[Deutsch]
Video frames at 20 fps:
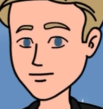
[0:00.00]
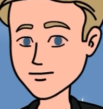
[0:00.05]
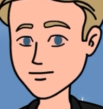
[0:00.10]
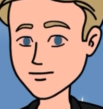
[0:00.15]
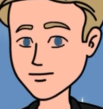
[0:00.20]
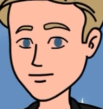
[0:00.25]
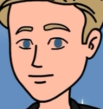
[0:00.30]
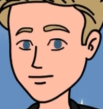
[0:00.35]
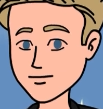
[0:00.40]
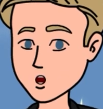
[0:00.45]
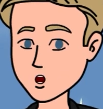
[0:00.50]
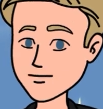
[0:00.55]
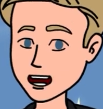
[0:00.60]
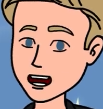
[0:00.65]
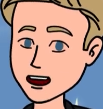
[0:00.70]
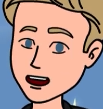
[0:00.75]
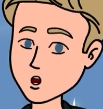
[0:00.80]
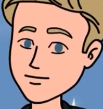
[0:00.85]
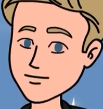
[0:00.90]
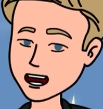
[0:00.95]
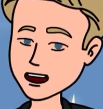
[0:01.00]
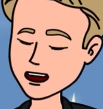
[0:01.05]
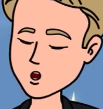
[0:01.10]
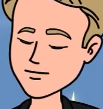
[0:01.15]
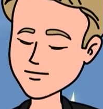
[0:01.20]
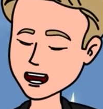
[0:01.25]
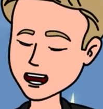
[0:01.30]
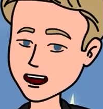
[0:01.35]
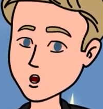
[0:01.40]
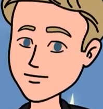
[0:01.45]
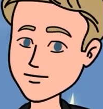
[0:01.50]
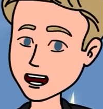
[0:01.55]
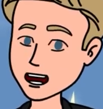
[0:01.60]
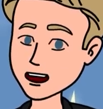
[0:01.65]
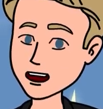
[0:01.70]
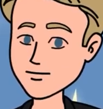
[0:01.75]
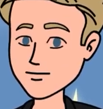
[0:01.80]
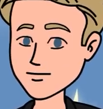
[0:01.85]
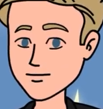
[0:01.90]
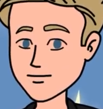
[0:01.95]
Wir schliefen in dieser Nacht
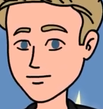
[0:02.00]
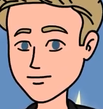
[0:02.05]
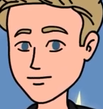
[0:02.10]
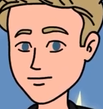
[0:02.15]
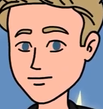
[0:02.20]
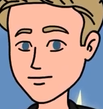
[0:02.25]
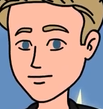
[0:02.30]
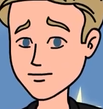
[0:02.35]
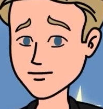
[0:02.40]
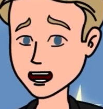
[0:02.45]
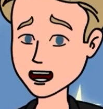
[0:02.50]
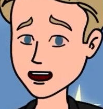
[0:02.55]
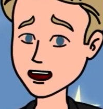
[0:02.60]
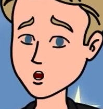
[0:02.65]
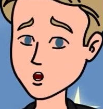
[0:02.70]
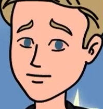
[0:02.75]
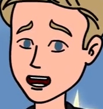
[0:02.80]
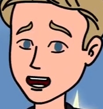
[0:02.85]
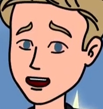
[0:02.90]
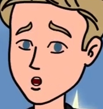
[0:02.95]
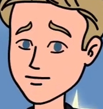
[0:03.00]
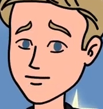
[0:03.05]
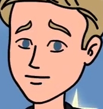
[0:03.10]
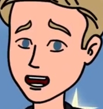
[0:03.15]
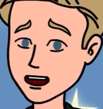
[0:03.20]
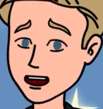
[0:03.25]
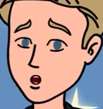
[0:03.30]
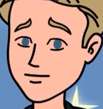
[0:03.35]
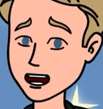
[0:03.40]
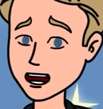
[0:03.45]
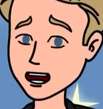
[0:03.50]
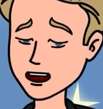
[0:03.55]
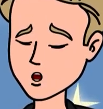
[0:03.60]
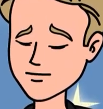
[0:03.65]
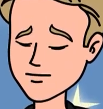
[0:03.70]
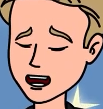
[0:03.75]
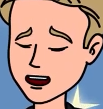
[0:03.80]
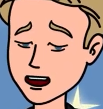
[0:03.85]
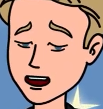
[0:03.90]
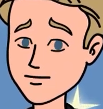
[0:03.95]
kaum, zu besorgt und ängstlich, um
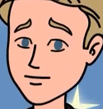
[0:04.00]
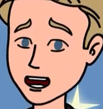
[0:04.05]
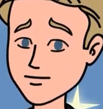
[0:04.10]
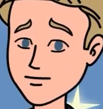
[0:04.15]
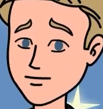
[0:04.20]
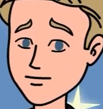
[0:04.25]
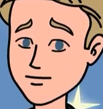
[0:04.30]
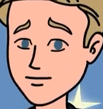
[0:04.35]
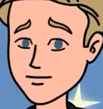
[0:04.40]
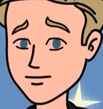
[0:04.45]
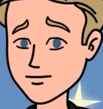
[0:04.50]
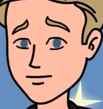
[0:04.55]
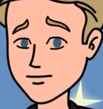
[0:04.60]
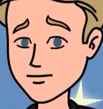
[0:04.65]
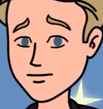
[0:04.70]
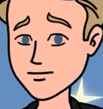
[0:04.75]
uns auszuruhen.